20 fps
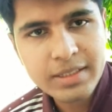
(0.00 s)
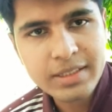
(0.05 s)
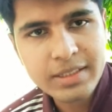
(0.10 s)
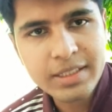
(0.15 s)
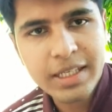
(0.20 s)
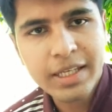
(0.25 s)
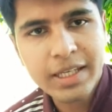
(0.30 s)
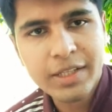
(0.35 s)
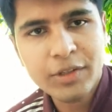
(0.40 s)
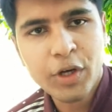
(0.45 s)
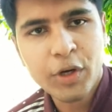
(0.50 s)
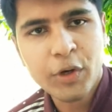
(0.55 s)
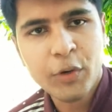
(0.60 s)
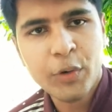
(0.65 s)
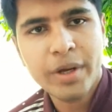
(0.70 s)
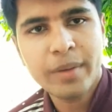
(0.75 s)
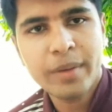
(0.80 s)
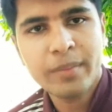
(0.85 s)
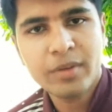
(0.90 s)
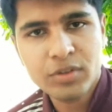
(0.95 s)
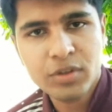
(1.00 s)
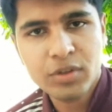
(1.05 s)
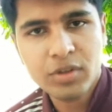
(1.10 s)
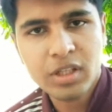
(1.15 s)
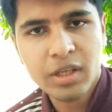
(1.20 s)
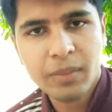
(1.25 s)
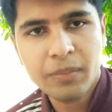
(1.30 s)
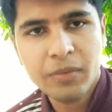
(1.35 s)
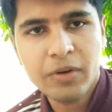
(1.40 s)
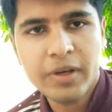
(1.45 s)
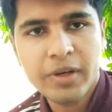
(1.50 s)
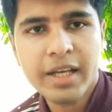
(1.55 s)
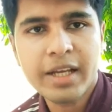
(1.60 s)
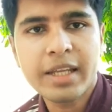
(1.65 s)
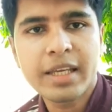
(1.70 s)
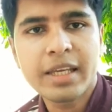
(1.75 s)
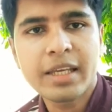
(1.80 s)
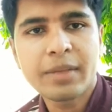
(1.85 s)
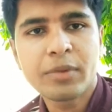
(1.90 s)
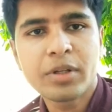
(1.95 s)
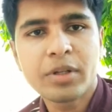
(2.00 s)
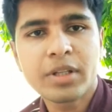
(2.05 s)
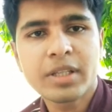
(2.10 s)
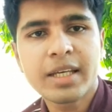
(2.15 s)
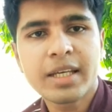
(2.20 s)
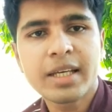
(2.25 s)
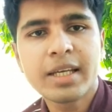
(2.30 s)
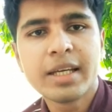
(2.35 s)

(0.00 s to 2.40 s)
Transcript: সেই দয়া করে আমার জন্য থামলো এখানে হি বলতে